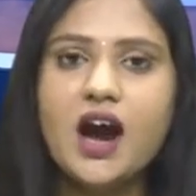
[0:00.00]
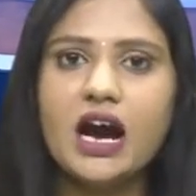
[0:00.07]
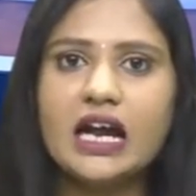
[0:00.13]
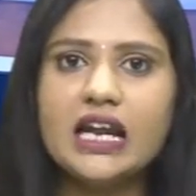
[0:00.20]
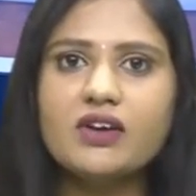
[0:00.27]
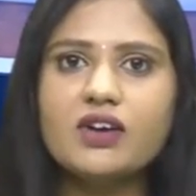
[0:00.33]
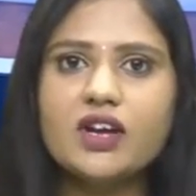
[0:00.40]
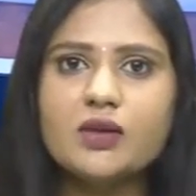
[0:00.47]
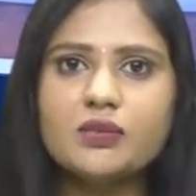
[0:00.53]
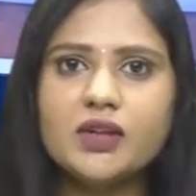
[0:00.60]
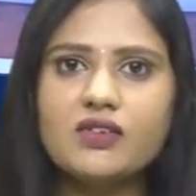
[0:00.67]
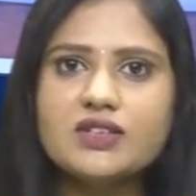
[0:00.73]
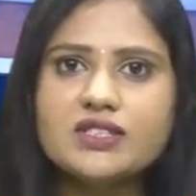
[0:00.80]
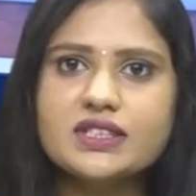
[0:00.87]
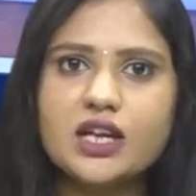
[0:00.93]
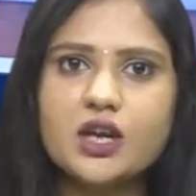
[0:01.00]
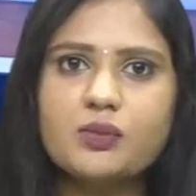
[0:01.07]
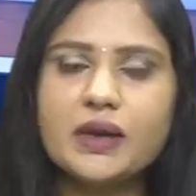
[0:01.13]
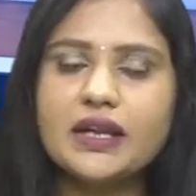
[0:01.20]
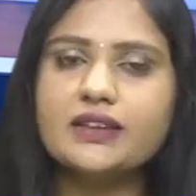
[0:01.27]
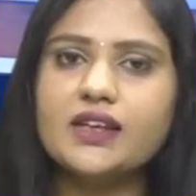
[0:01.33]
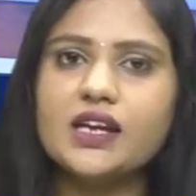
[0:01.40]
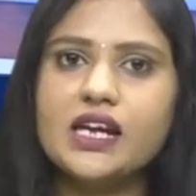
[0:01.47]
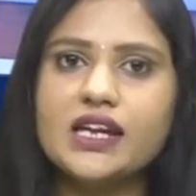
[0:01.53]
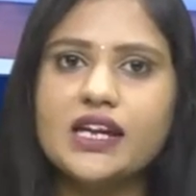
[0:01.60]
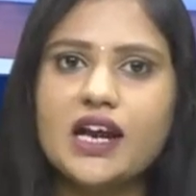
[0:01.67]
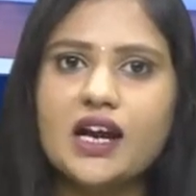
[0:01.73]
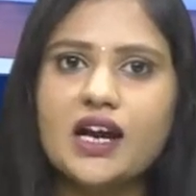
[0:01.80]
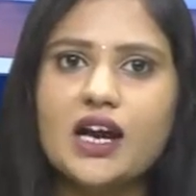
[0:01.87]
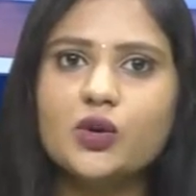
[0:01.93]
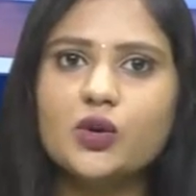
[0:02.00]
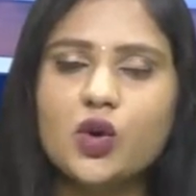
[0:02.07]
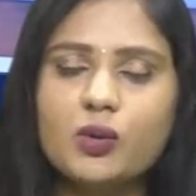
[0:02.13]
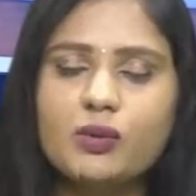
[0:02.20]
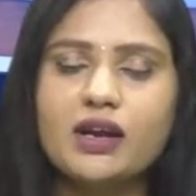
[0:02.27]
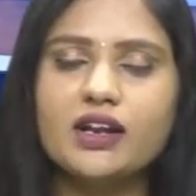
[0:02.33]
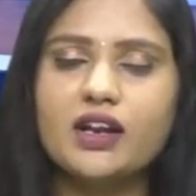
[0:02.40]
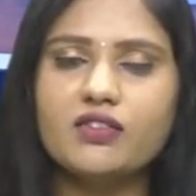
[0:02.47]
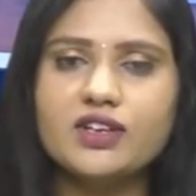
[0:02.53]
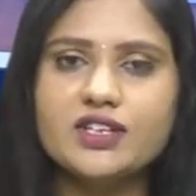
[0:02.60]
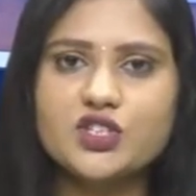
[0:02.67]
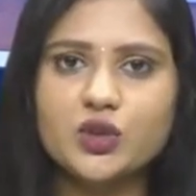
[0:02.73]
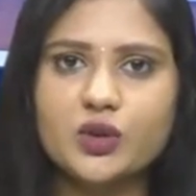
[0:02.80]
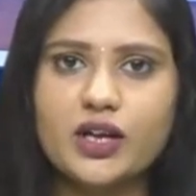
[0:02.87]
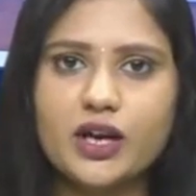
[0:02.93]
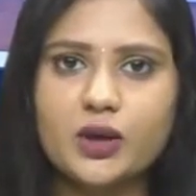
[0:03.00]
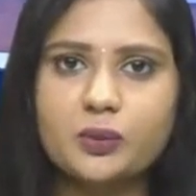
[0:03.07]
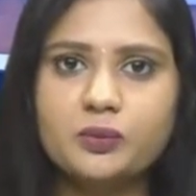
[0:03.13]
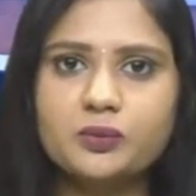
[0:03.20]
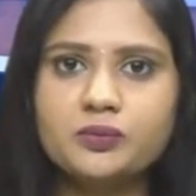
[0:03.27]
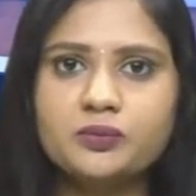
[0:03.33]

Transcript: అన్నవరం దేవస్థానం ప్రత్యేక యాగాలు హోమాలు నిర్వహిస్తున్నారు